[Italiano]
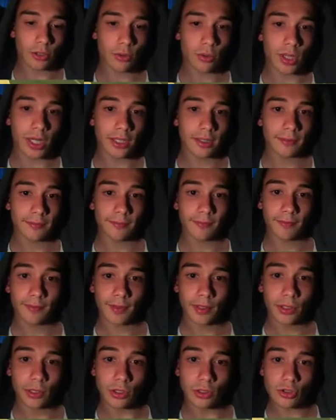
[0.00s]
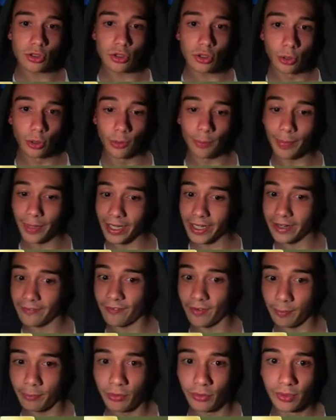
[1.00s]
qua non solo perché fa
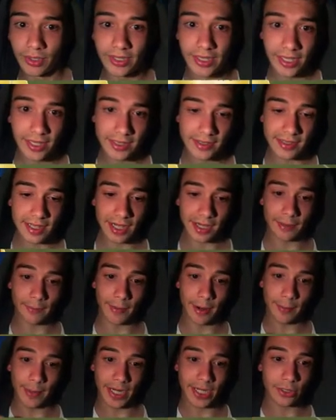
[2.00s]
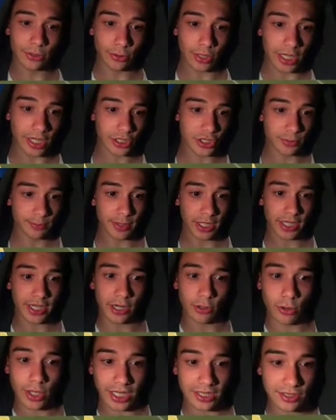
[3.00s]
più intesa, ma metto Raggi perché è
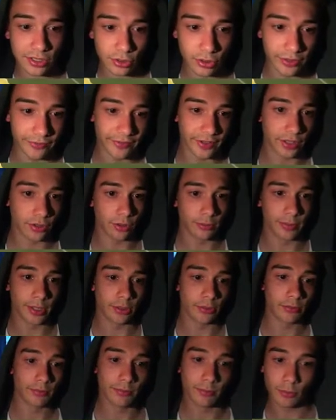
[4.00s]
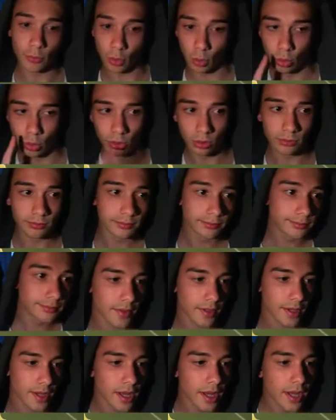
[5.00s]
un cazzo di fenomeno. 1.
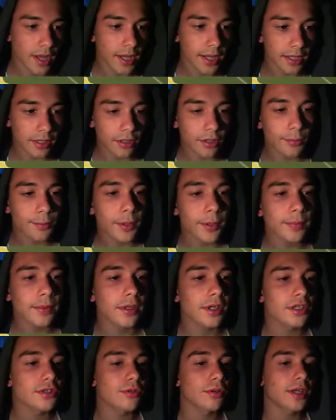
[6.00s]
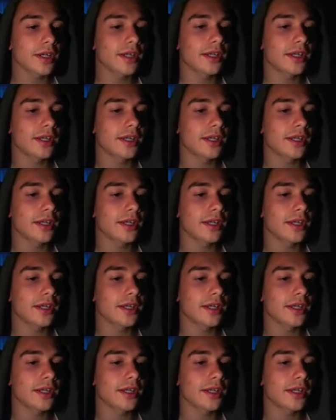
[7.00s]
Eh no, proprio una squadra